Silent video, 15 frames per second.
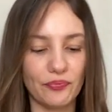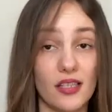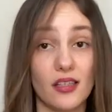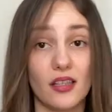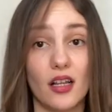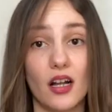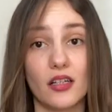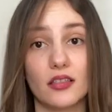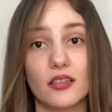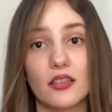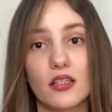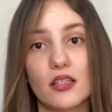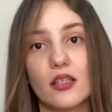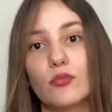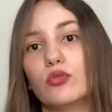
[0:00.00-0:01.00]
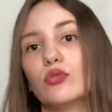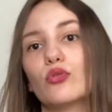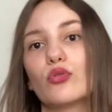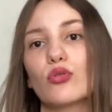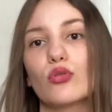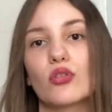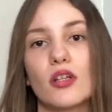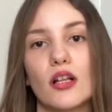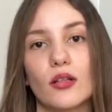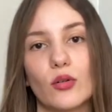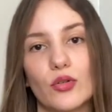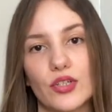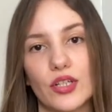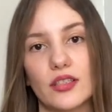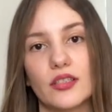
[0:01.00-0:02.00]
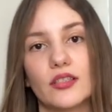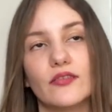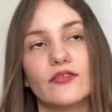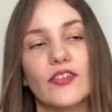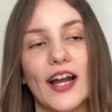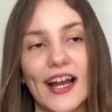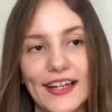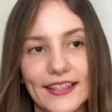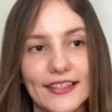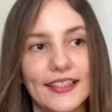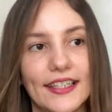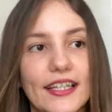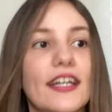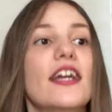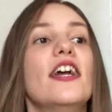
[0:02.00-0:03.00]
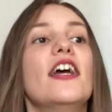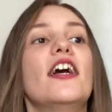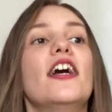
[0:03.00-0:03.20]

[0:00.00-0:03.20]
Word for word: Sizin de aklınızda bulunsun Sağlık Ocağı'nın verdiği